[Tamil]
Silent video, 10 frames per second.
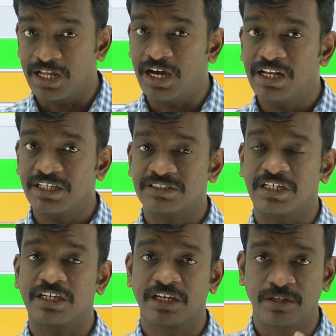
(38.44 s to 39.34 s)
நாளைக்கு
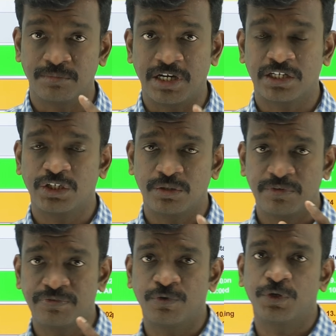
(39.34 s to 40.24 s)
சாயங்காலம்
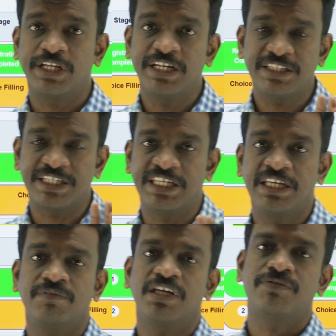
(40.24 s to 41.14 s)
அக்டோபர் ஃபோர்டீன்த்
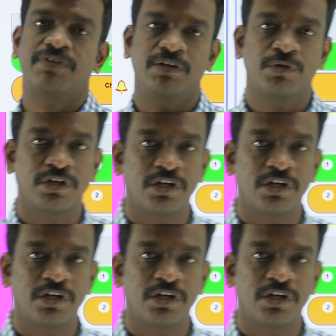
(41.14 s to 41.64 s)
ஈவினிங் ஃபைவ் ஓ